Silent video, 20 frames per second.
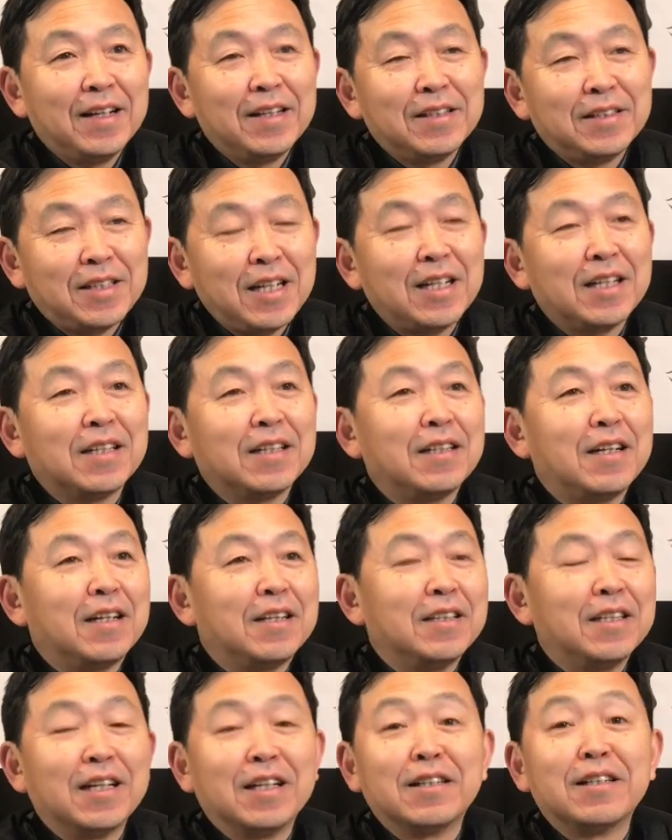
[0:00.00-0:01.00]
这个呢
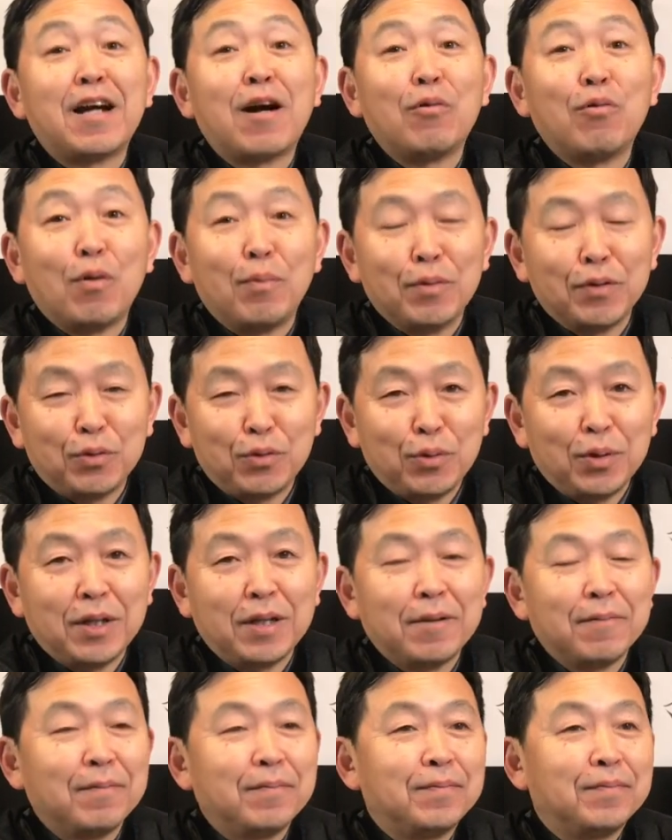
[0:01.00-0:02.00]
也让我们
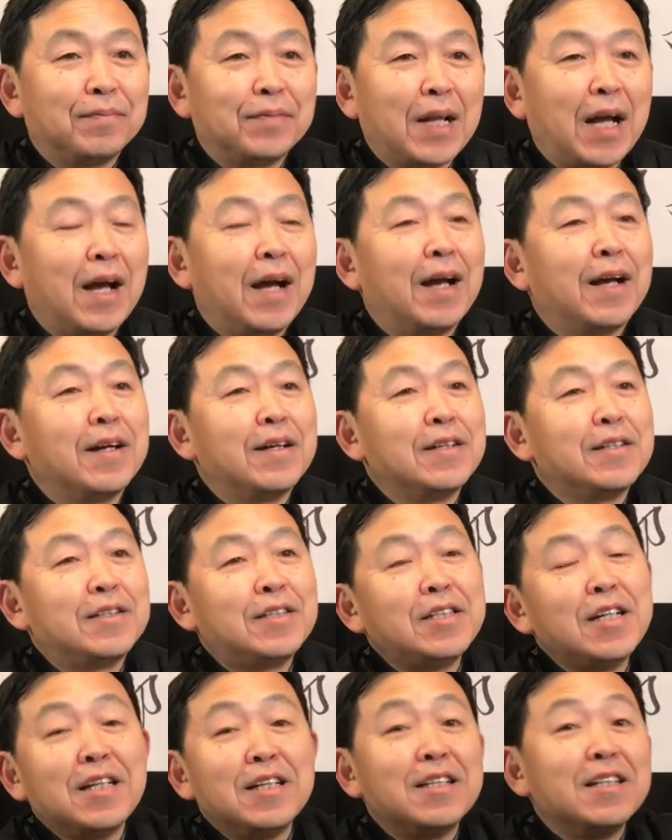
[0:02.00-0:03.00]
对。
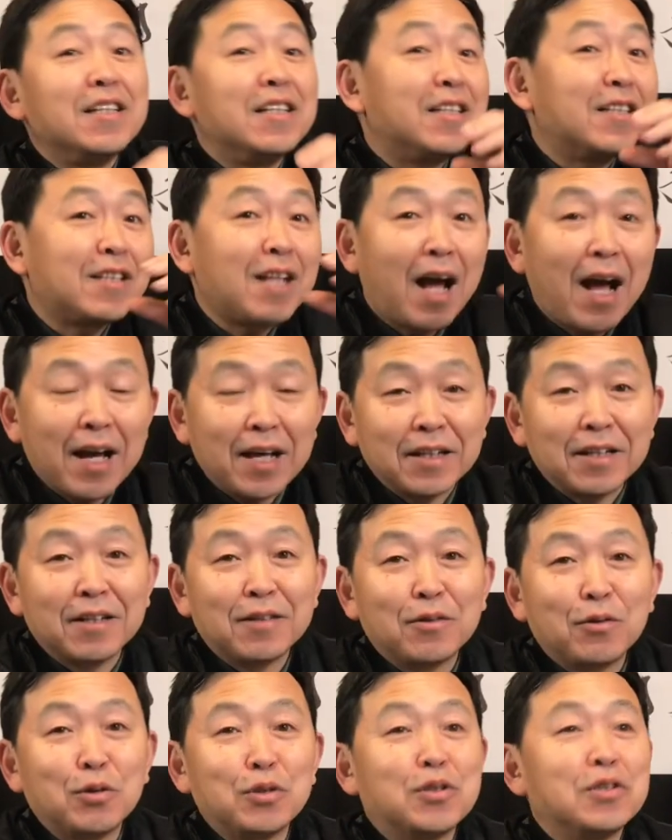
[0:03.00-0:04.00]
这一代的
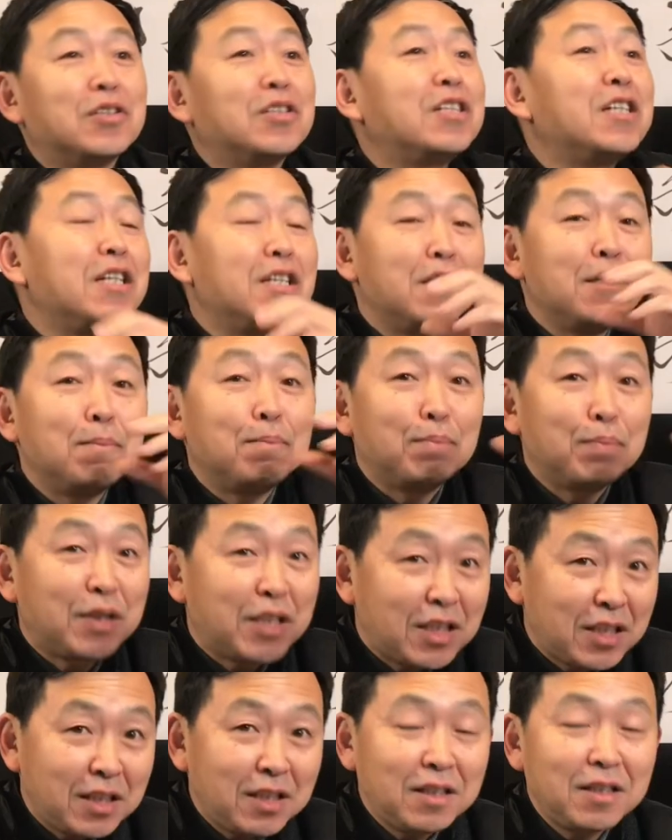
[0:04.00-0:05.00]
或者这一
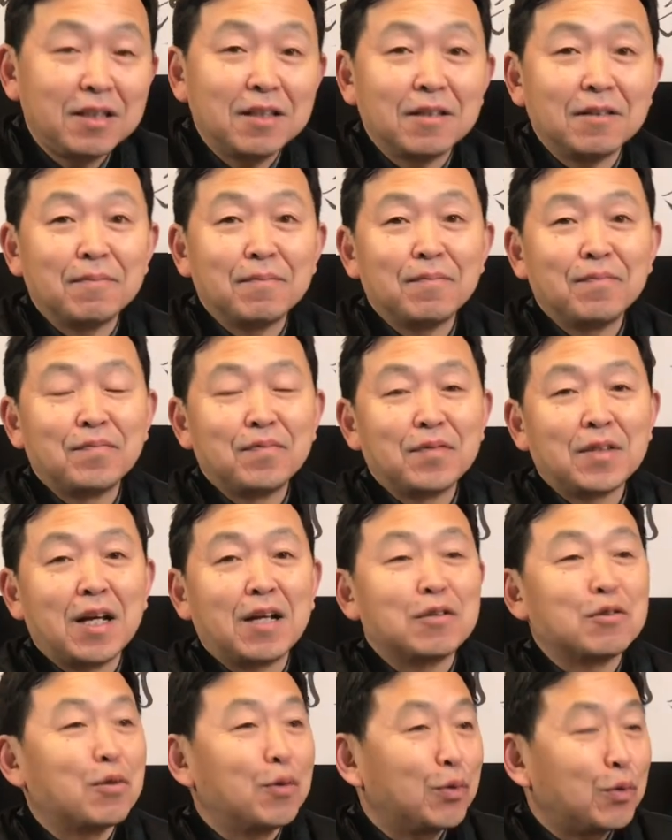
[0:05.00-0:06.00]
批的，
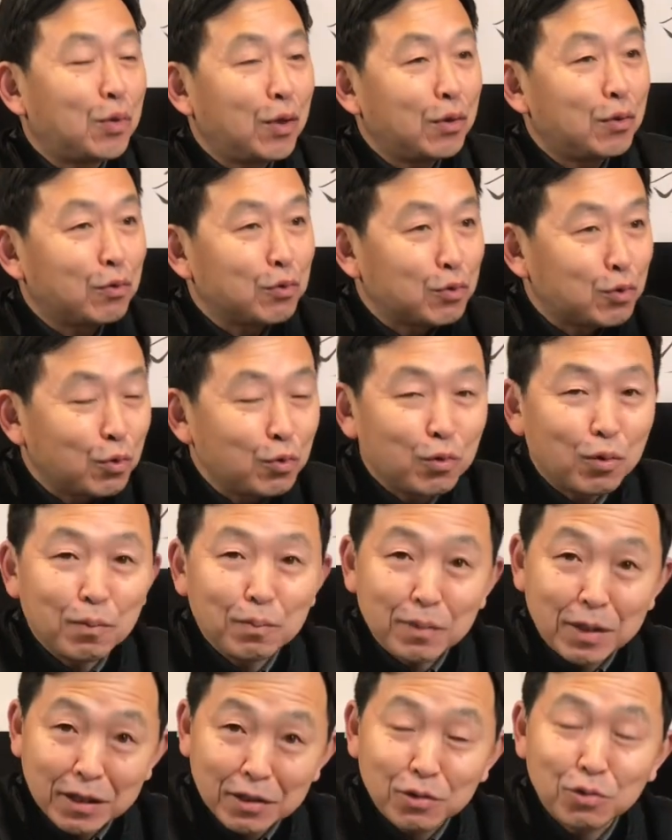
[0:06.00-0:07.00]
啊，所谓推动中国
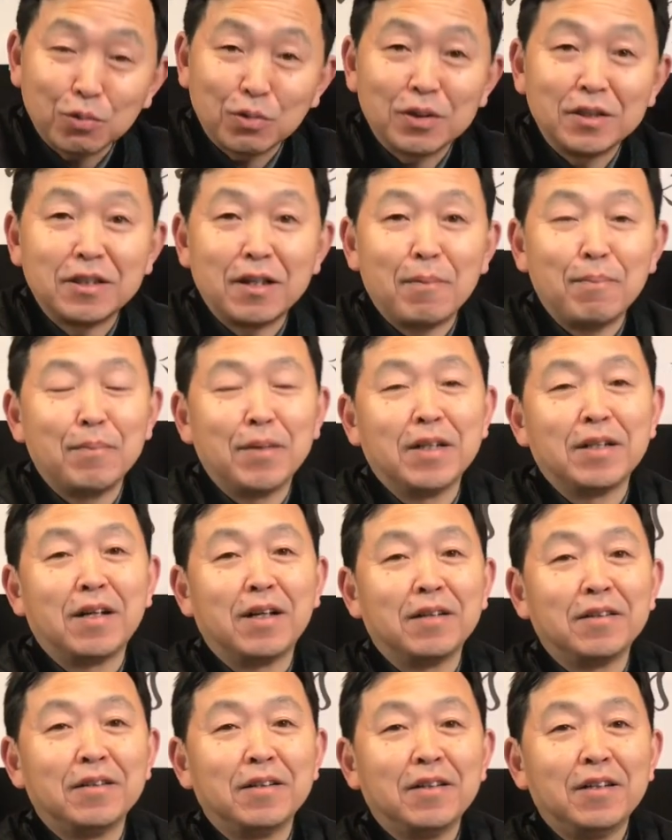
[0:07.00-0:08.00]
民主的人们呢？
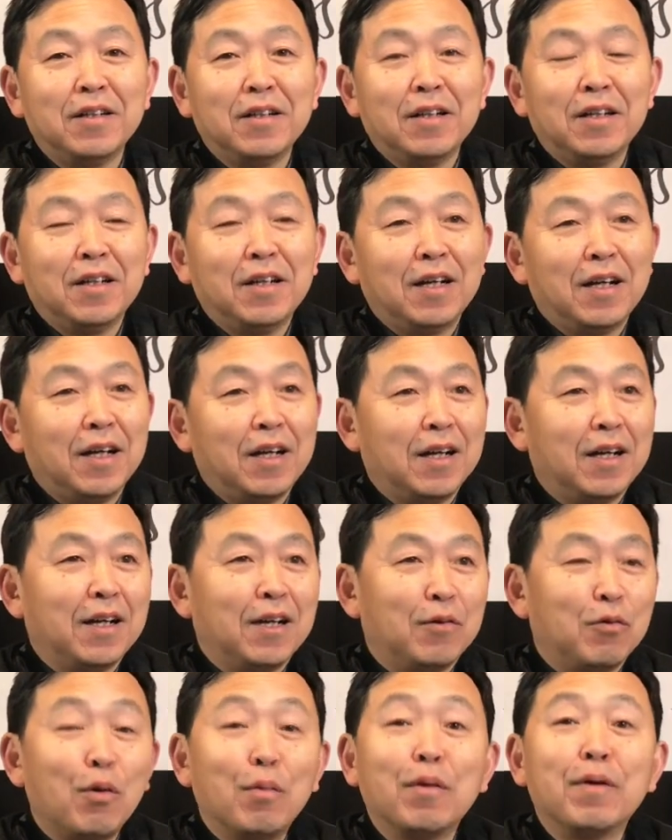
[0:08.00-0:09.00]

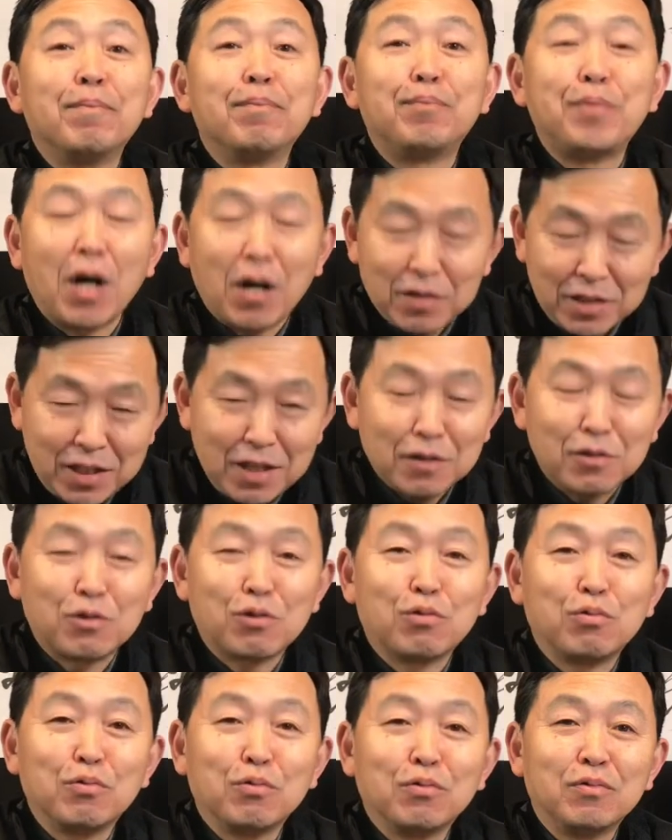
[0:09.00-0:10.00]
呃，我们表现
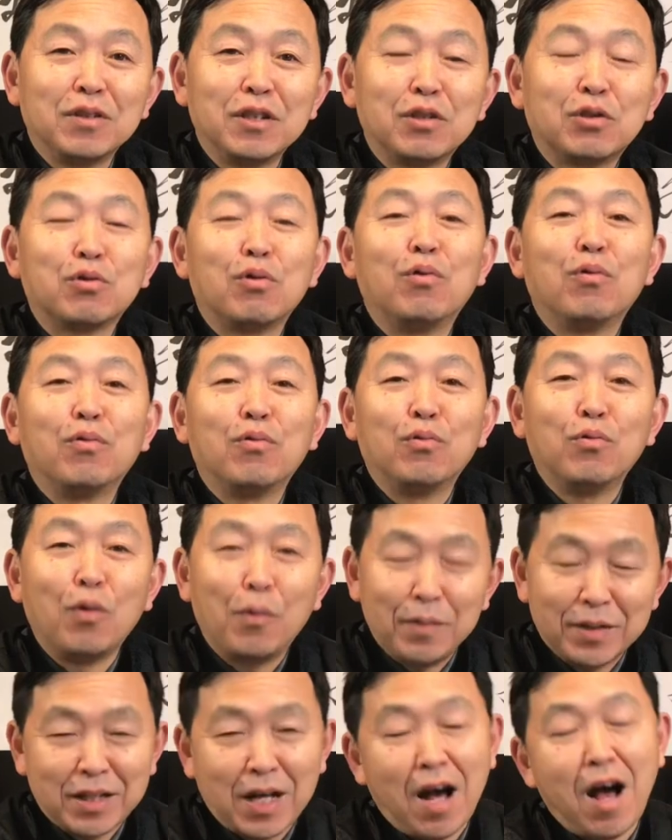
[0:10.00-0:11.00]
出一种我
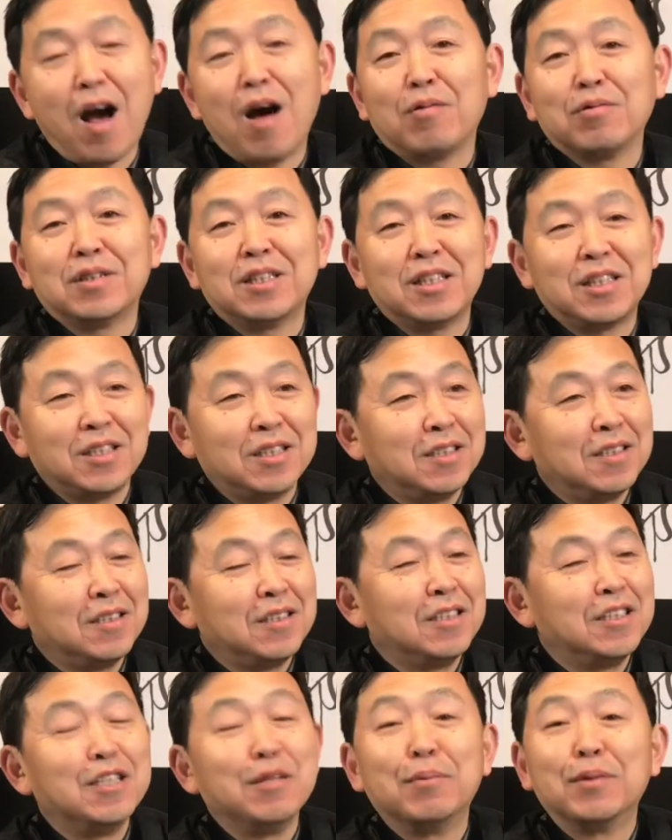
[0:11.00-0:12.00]
们的好奇：
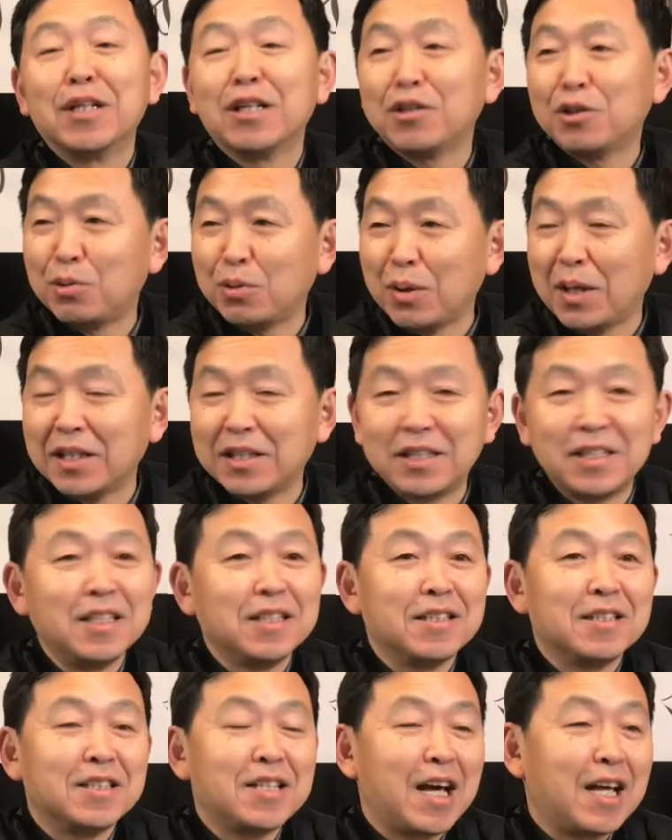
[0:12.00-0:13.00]
你们的血
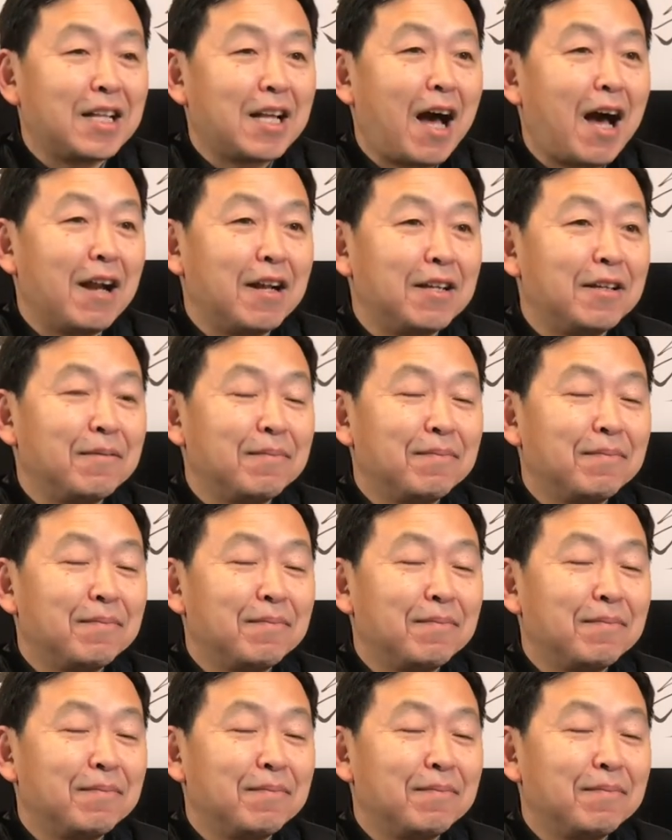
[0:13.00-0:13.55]
性在哪里？